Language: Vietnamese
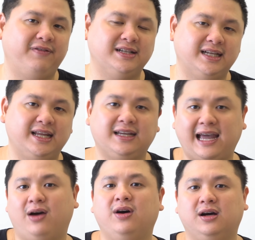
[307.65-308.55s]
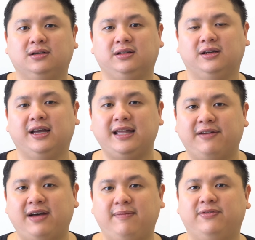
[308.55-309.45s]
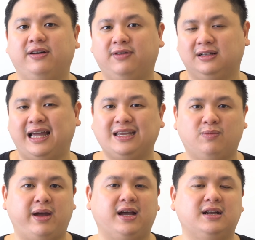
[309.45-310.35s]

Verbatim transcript: Face ID cao hơn những cái giải pháp về vân tay trong màn